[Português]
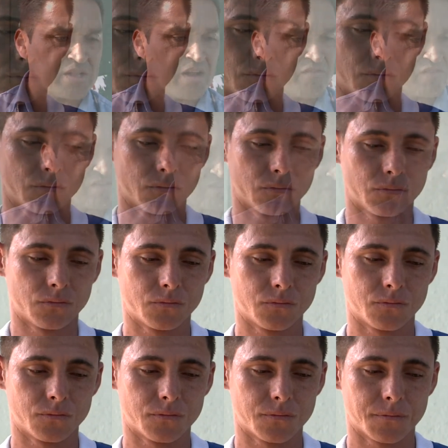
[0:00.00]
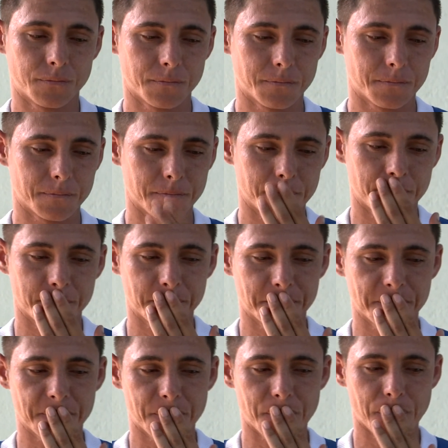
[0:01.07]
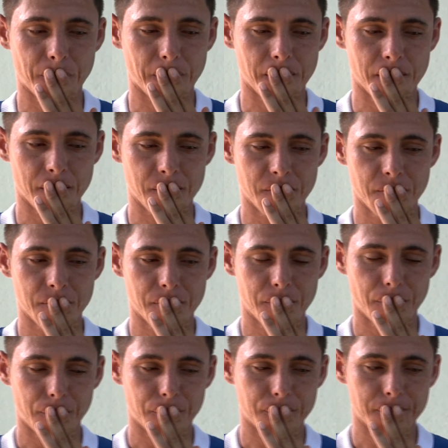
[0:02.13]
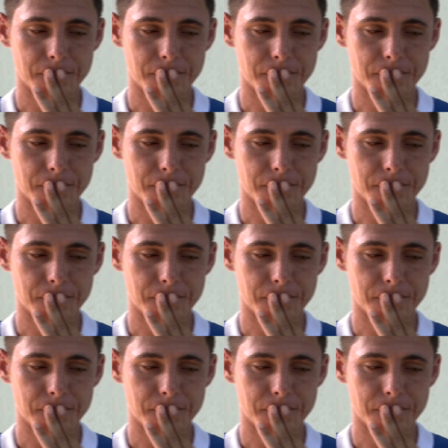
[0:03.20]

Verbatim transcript: travesseiro, dormia praticamente abandonado, foi roubado. E